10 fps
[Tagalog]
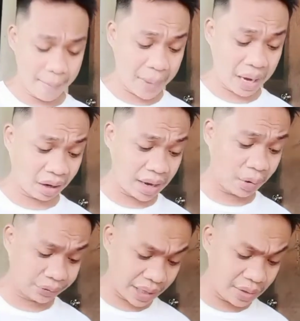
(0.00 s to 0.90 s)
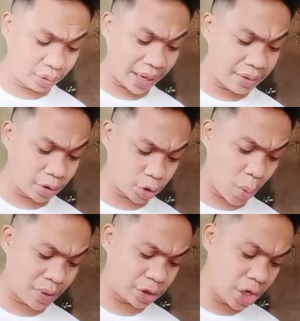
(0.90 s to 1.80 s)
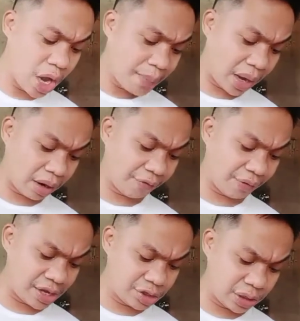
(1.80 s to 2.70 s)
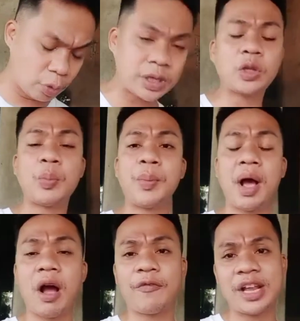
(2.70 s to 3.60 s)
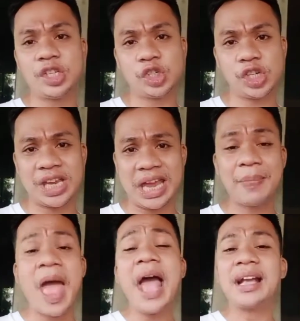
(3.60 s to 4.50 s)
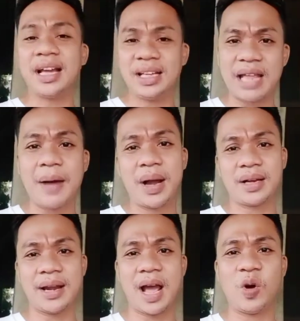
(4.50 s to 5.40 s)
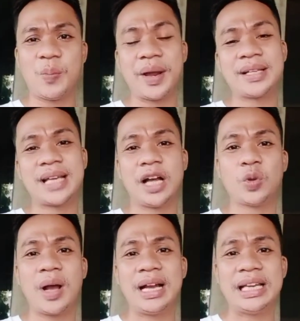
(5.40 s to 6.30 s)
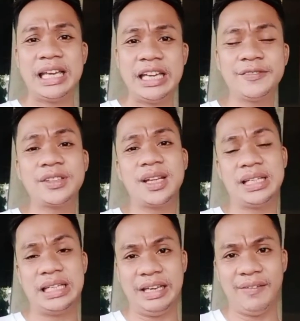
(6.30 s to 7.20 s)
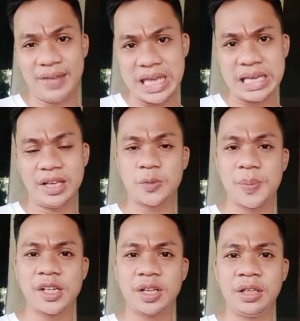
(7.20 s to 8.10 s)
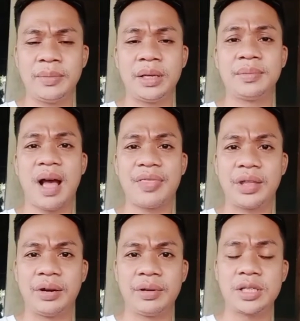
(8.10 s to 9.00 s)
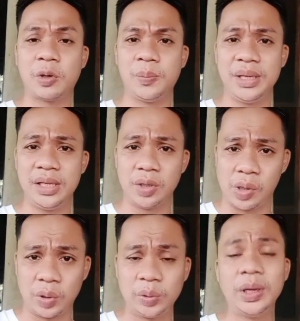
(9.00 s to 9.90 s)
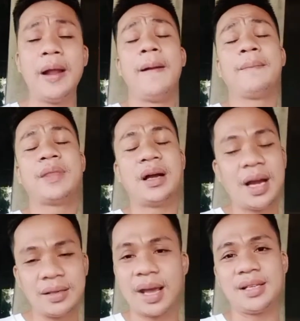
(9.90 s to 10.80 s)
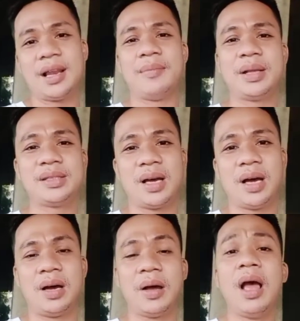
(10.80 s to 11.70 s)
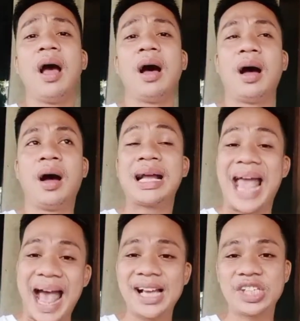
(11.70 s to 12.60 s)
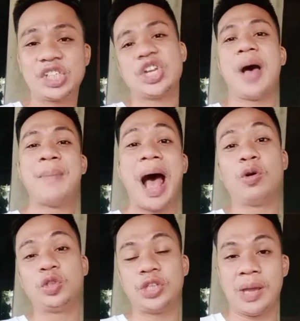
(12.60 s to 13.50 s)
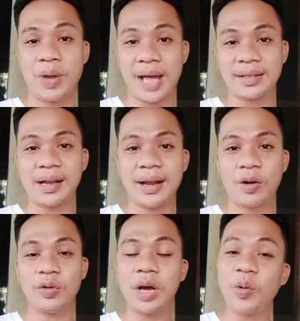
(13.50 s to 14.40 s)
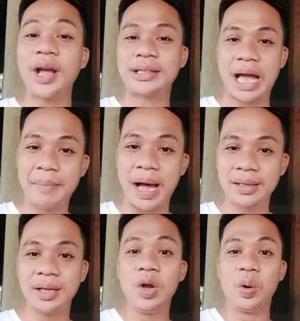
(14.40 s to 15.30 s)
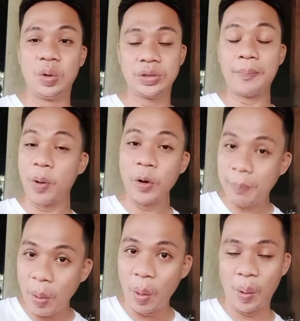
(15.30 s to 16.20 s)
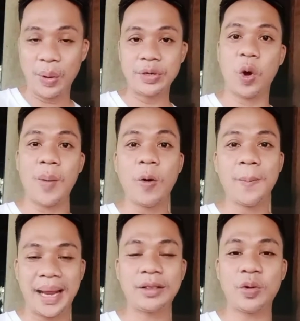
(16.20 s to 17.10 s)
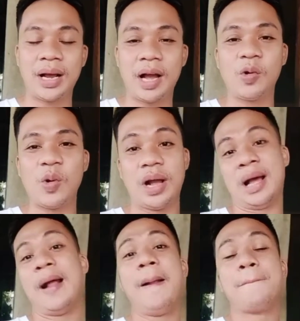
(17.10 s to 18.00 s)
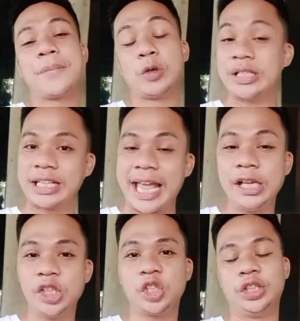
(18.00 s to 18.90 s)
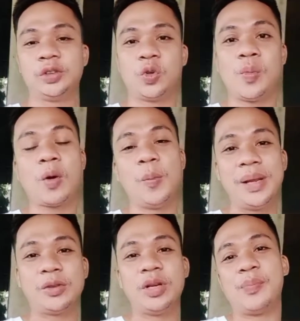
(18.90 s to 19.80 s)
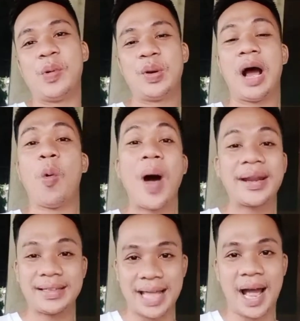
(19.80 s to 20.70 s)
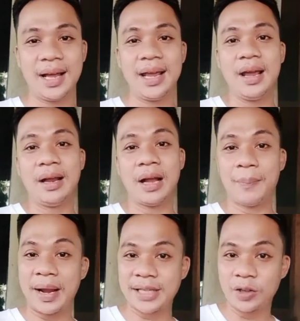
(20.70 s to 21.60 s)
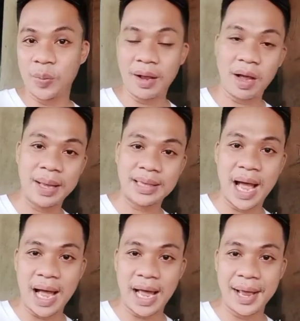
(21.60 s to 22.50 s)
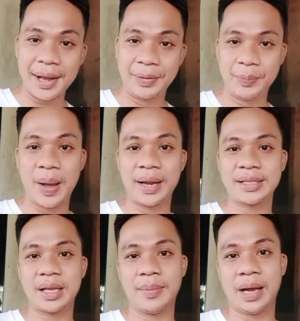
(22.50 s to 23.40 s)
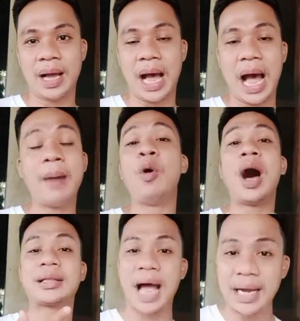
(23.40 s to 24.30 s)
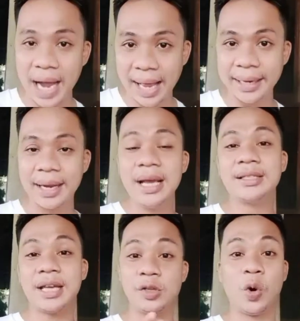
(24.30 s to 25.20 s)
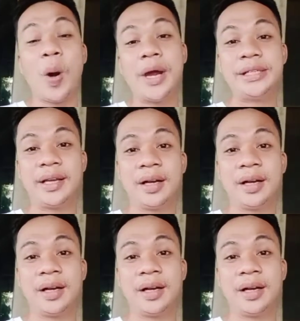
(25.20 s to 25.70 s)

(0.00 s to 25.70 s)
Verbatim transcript: para kanako thank you thank you so much mga ka friendship og sa ato pa mga ka friendship nga nitabang kanako para sa ato ang gift giving especially ni Madam Catherine Escobedo daghan kaayong salamat sa uh, cash amount nga magihatag kanako dako kay tabang o puhon-puhon kung makompleto nang ako ang ah, solicitation kung makompleto na puhon ang kwarta na para sa ato mga kabataan o para sa mga among hatagan sa inyong kwarta